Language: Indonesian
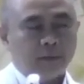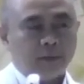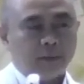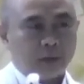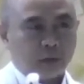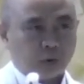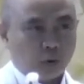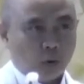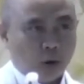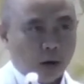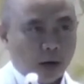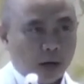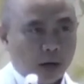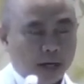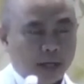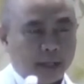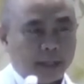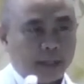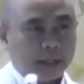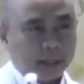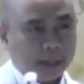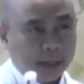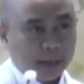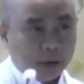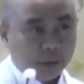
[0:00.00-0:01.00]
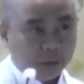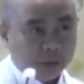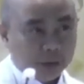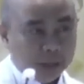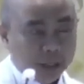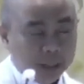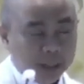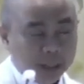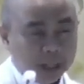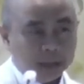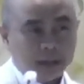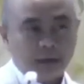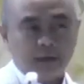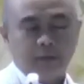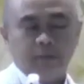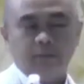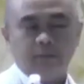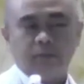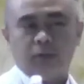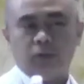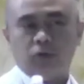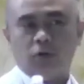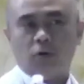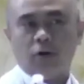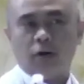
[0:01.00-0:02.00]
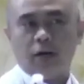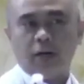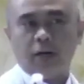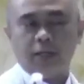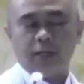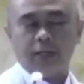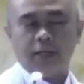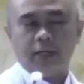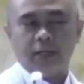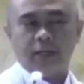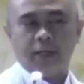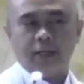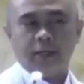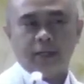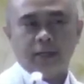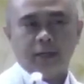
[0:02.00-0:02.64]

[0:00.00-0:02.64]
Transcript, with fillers: persoalan kalau dilihat persoalannya.